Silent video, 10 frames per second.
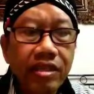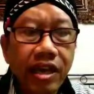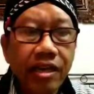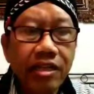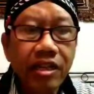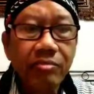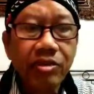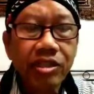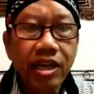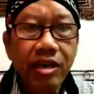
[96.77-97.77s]
saya tidak
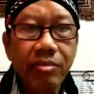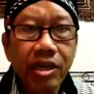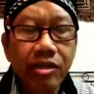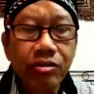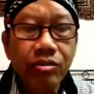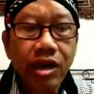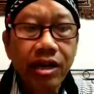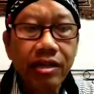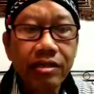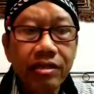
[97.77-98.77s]
bisa
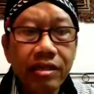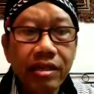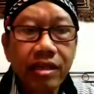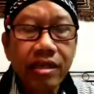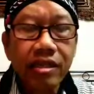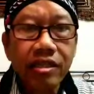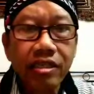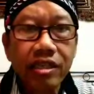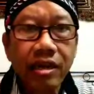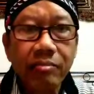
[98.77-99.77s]
menentukan
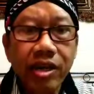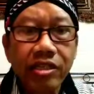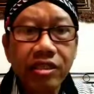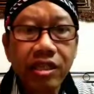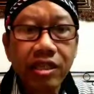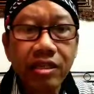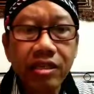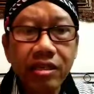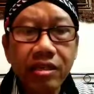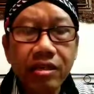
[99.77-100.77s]
secara pasti
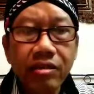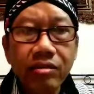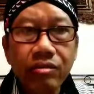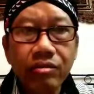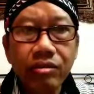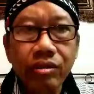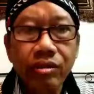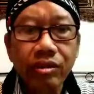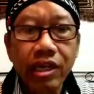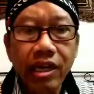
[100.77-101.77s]

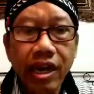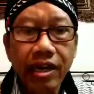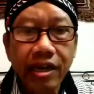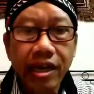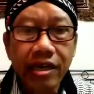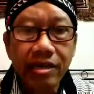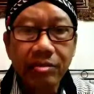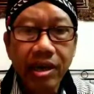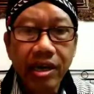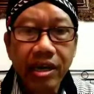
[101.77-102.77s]
untuk dilahirkan di
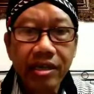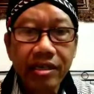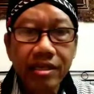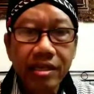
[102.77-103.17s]
mana